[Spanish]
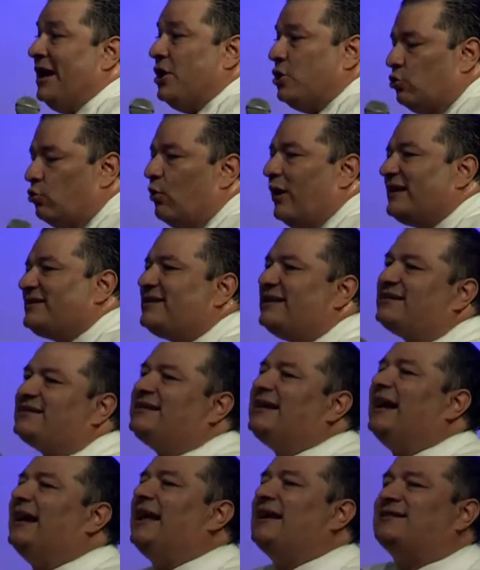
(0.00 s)
no
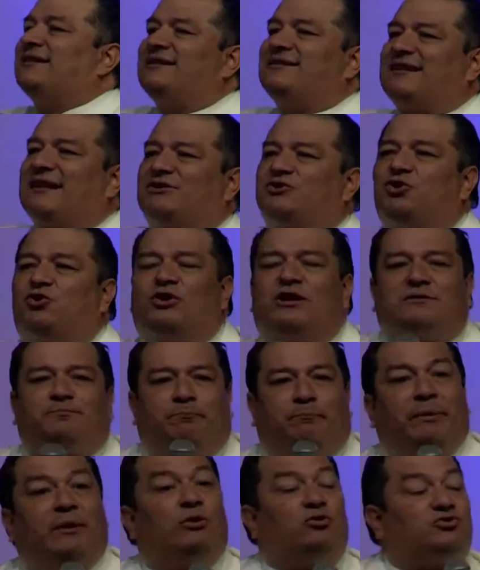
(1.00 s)
existían las estaciones,
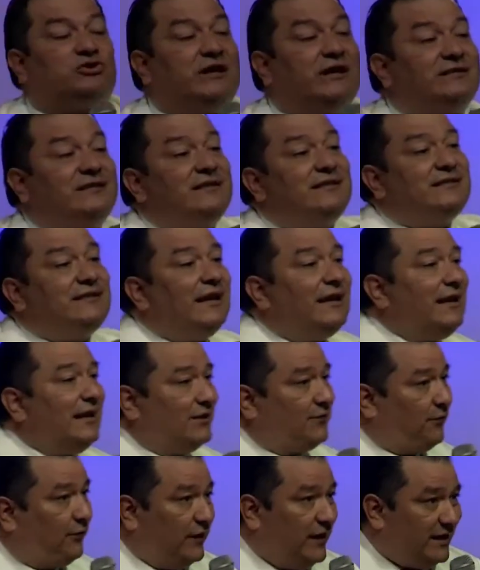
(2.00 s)
pero sí existían las
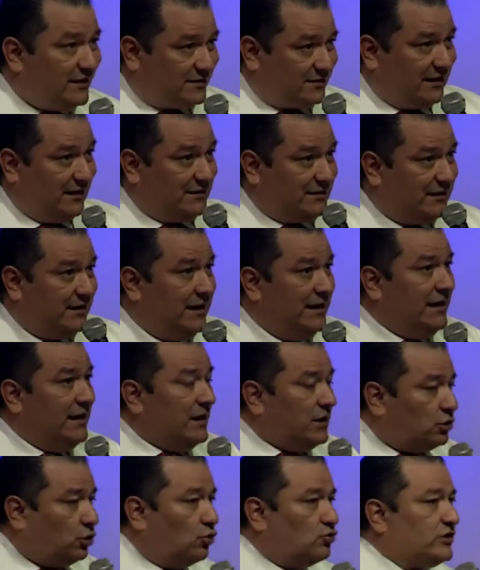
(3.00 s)
fiestas.
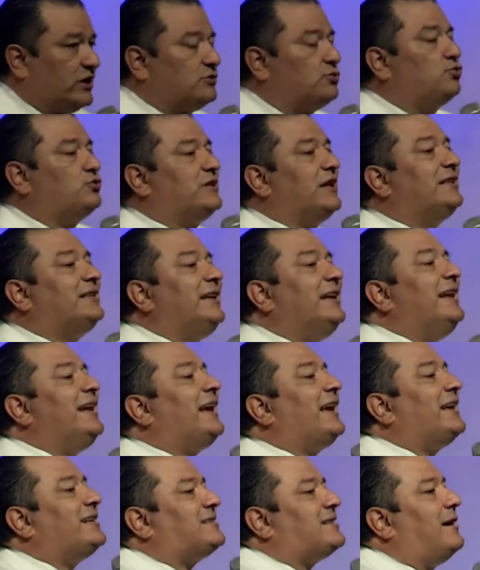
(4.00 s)
Entonces usted tiene
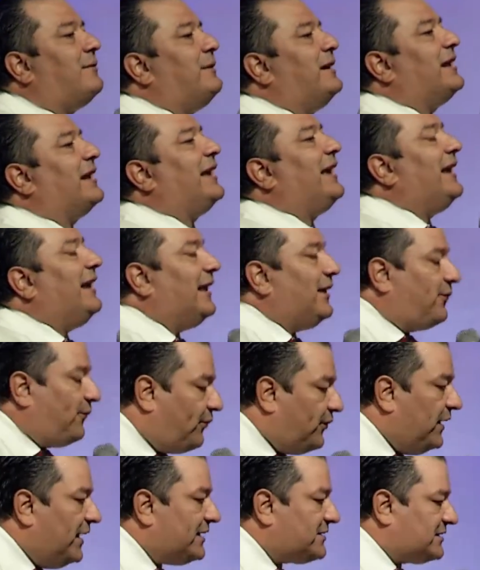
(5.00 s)
que saber que las
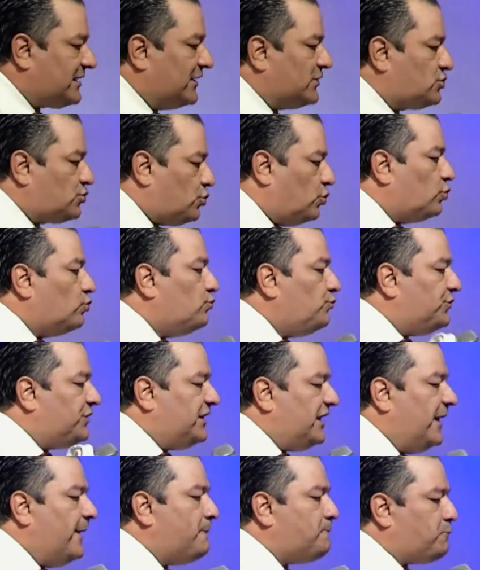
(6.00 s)
fiestas son un
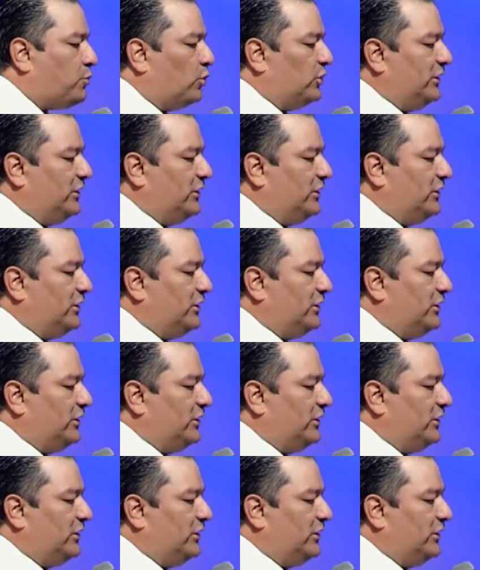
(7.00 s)
tiempo